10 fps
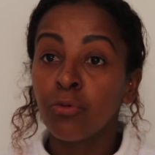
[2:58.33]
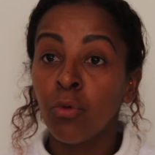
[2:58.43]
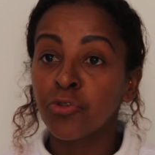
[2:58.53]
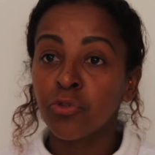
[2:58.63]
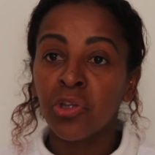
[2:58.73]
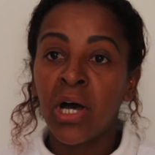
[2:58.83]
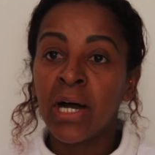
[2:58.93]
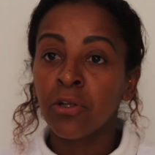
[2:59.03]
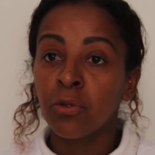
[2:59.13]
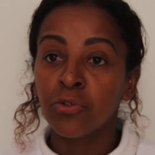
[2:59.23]
não sou
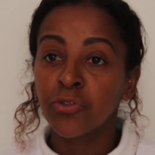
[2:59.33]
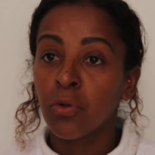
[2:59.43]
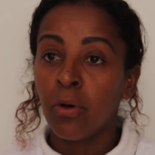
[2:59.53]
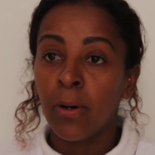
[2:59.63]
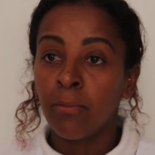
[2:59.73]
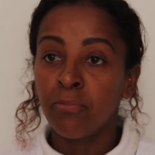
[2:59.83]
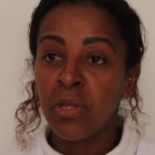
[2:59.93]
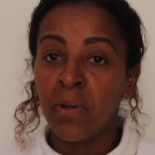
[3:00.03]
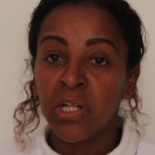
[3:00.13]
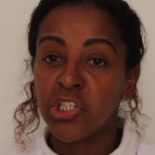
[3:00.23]
nada, não sou
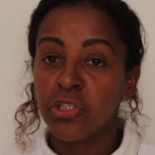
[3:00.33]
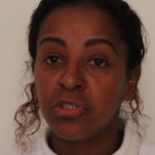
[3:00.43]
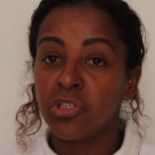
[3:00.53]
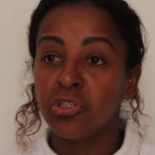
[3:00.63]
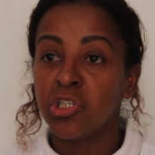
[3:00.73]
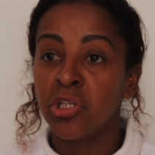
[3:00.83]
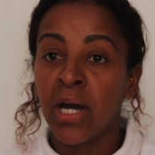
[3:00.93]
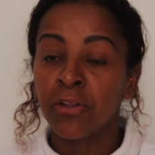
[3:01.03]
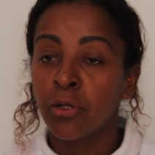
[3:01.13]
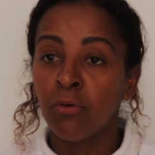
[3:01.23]
dependente de
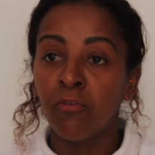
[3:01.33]
nada, não